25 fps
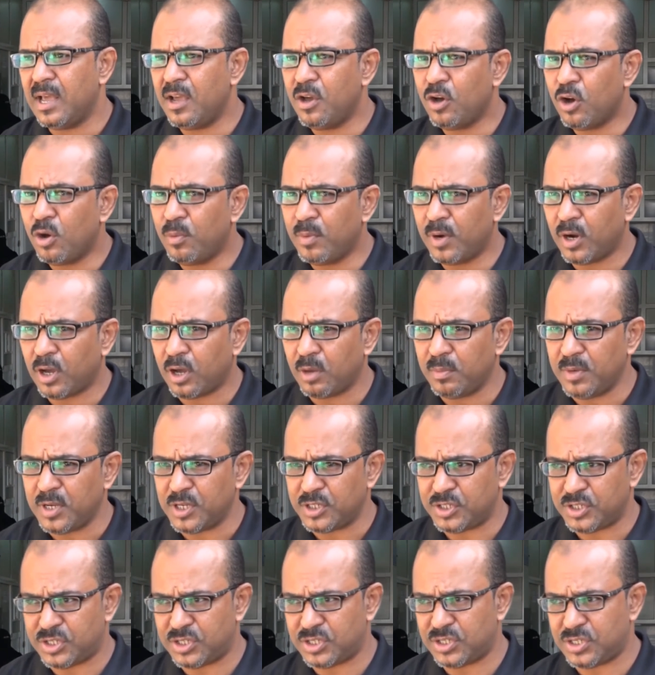الى يوم
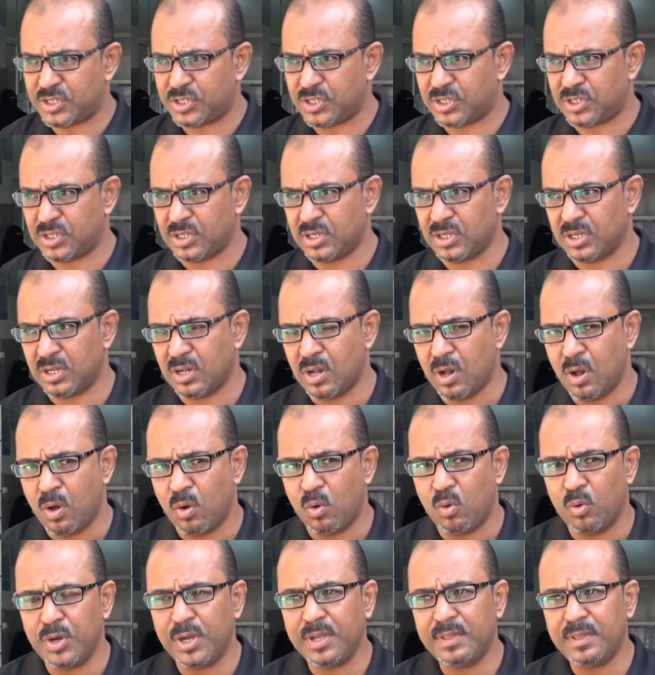الخميس
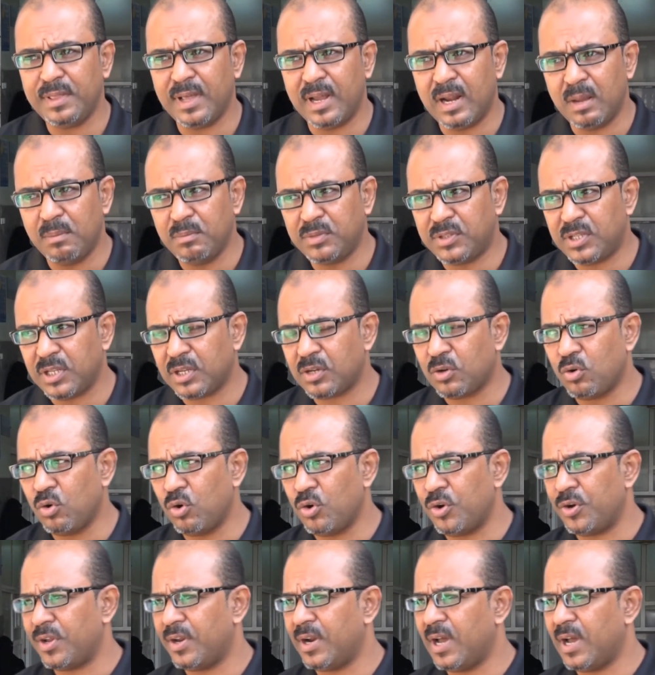واذا لم
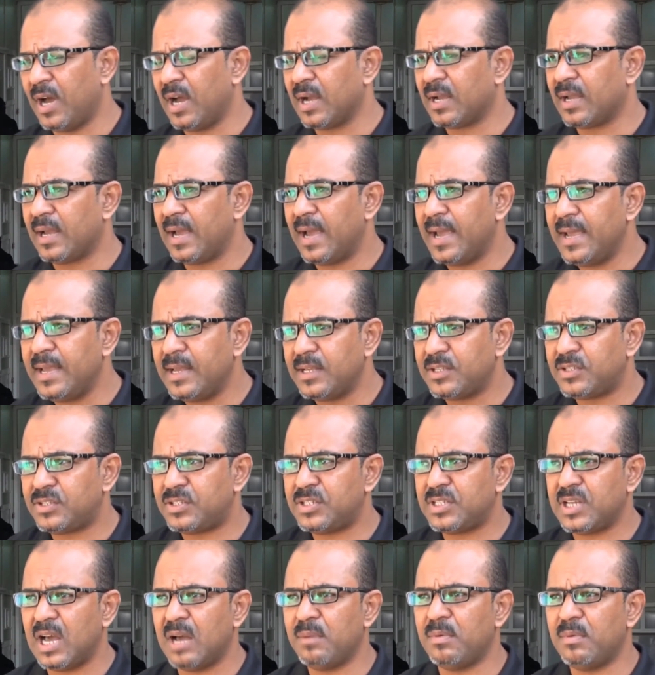تكون هناك اي
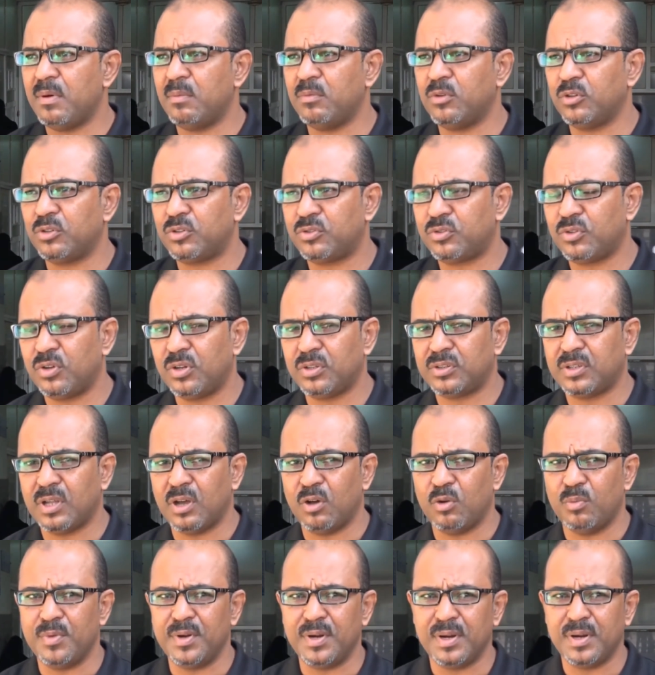استجابه من
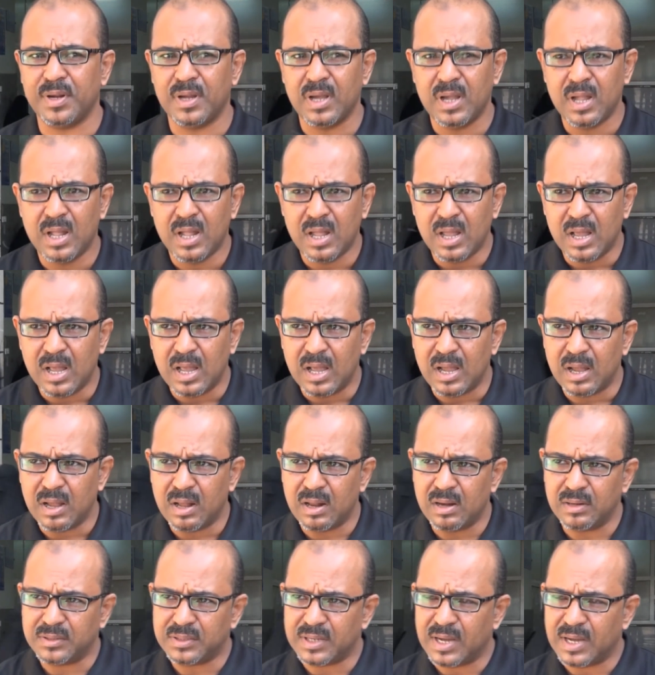السلطه ومن
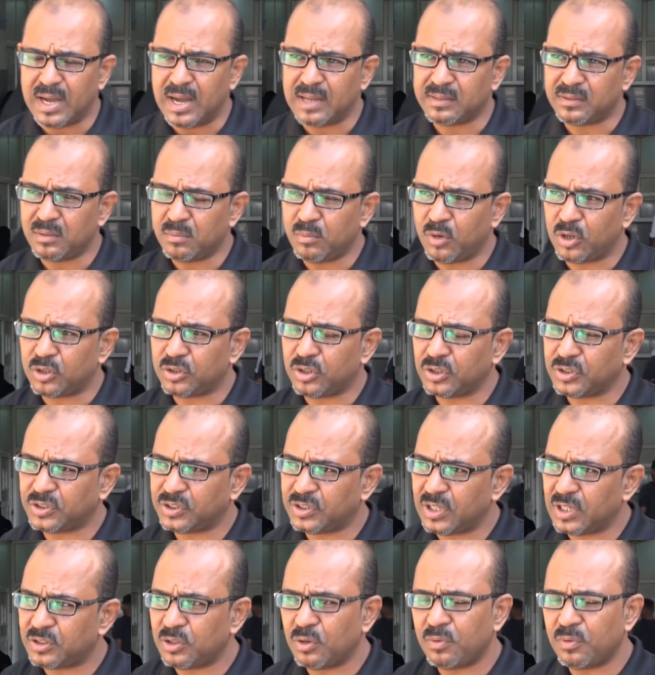الجهات
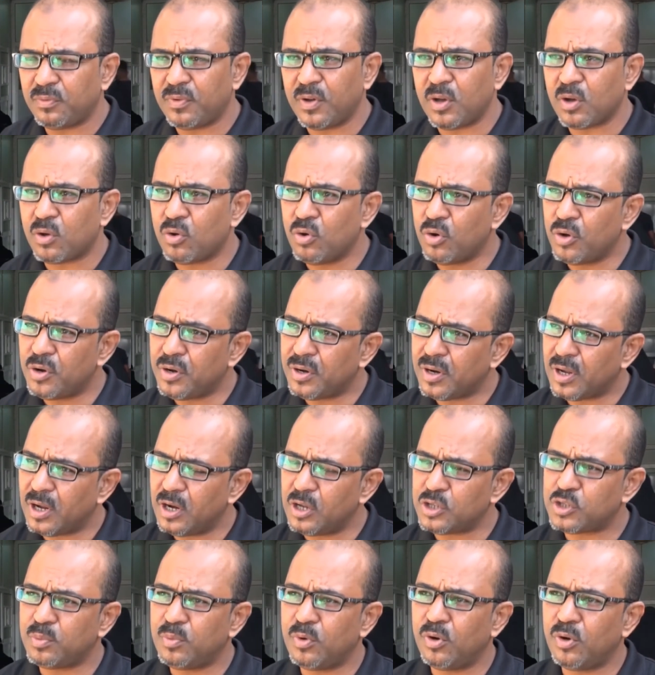المختصه سوف يكون
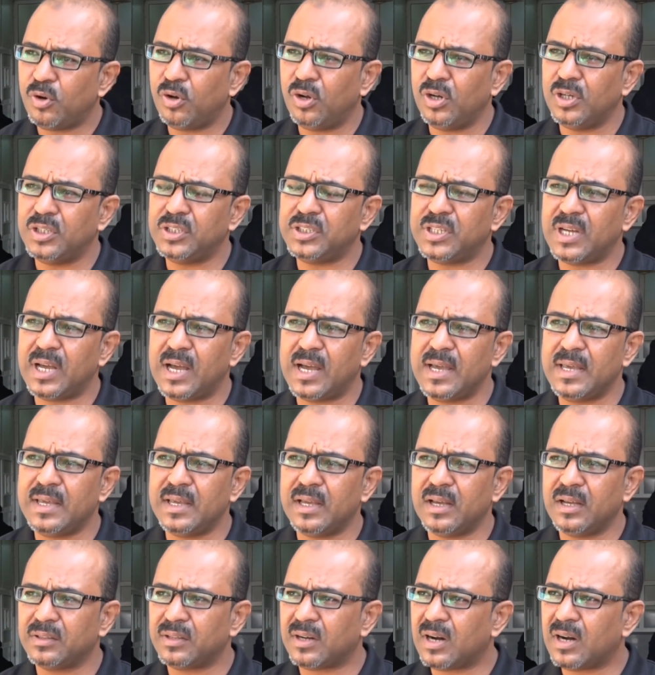الاسبوع
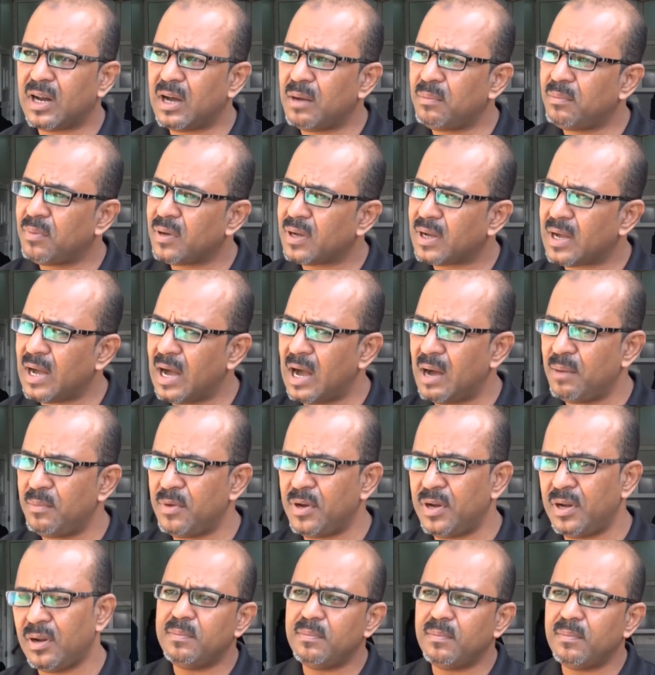الجاي اضراب
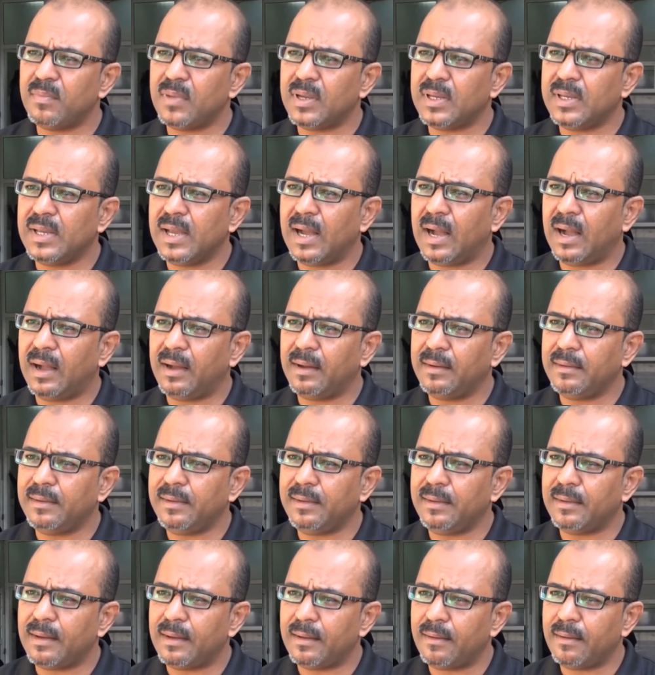كامل
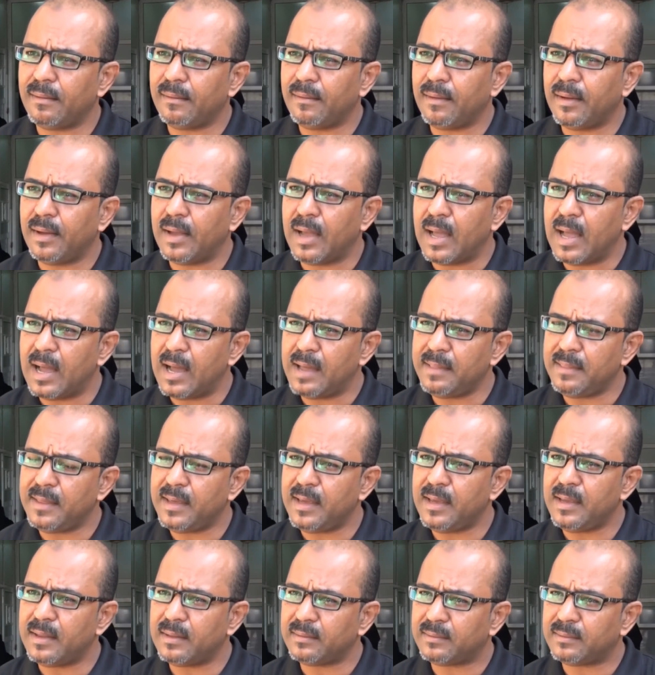يعني
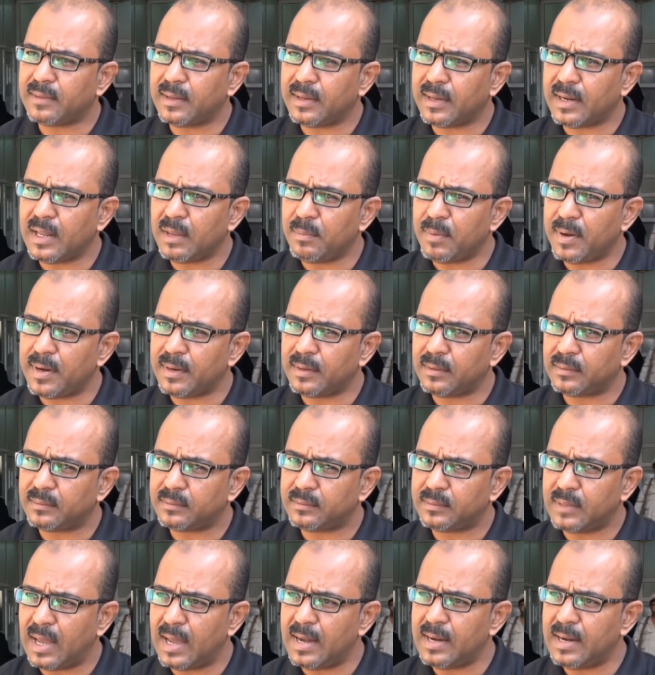هذه تقريبا
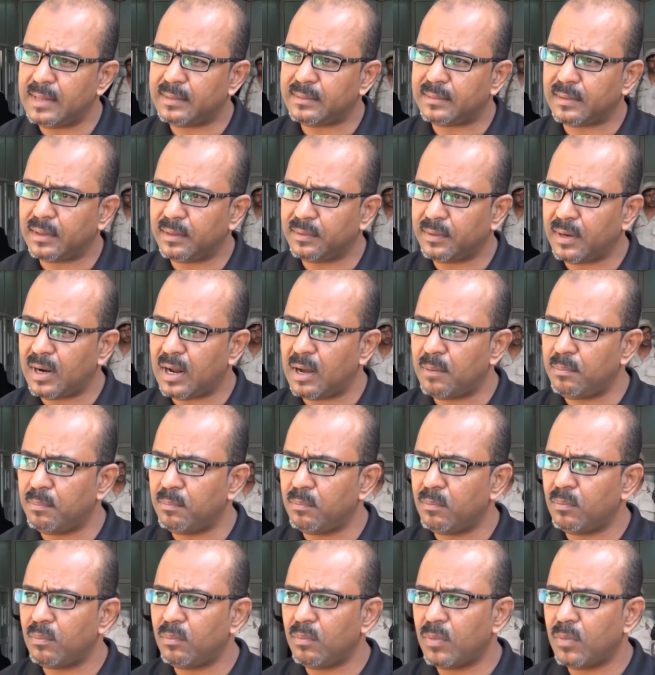ثالث اضراب